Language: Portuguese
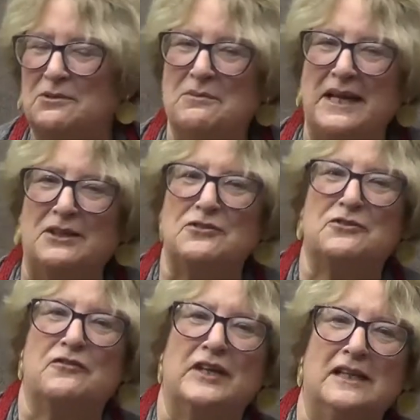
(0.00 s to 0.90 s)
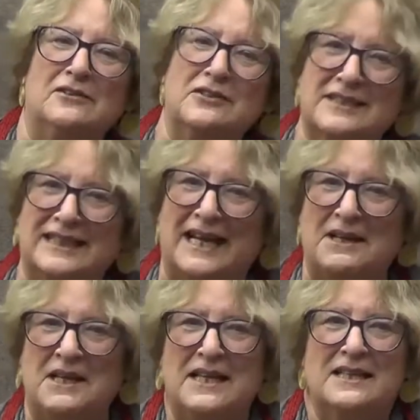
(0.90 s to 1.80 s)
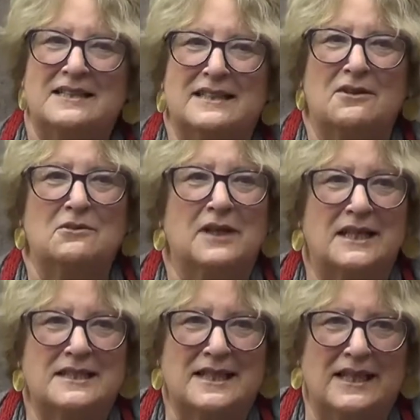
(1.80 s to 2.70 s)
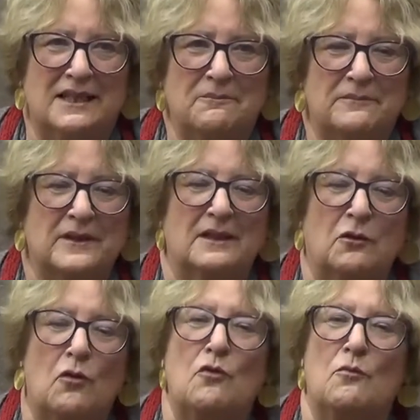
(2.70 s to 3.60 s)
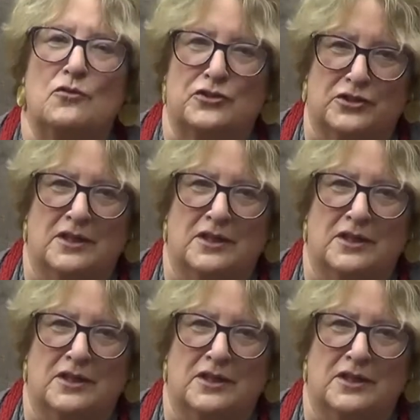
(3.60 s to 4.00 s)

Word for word: Como é que os filhos, né, são assim rumos